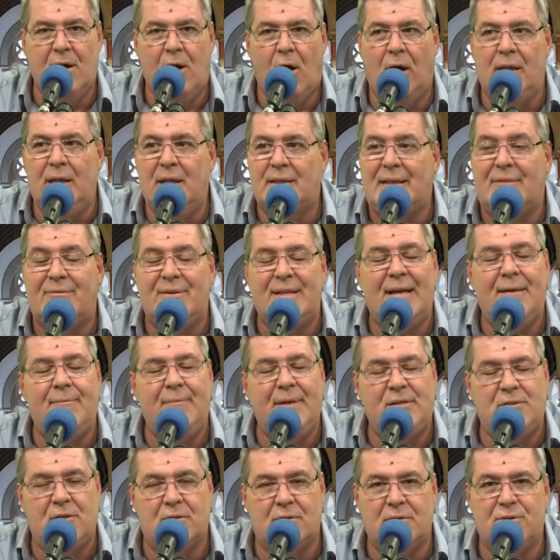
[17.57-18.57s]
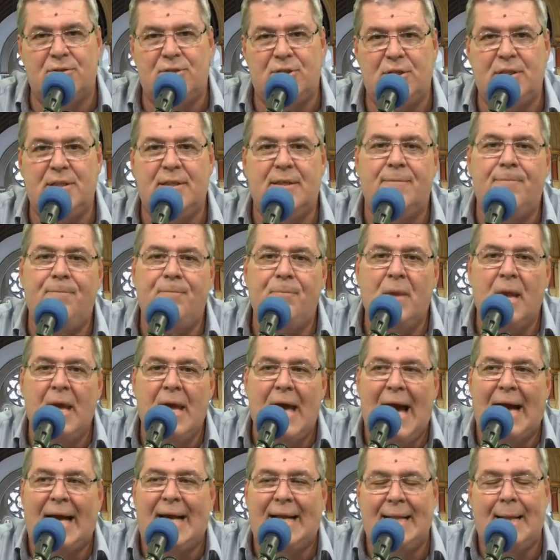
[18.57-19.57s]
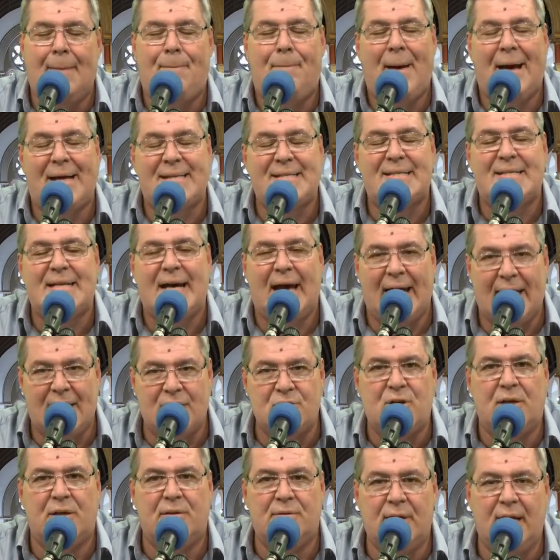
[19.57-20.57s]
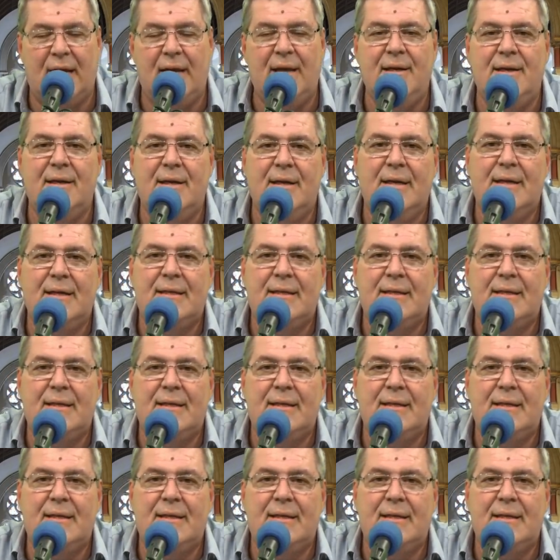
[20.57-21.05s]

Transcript: Olha, eu estava na missa outro dia, aquela passagem, né?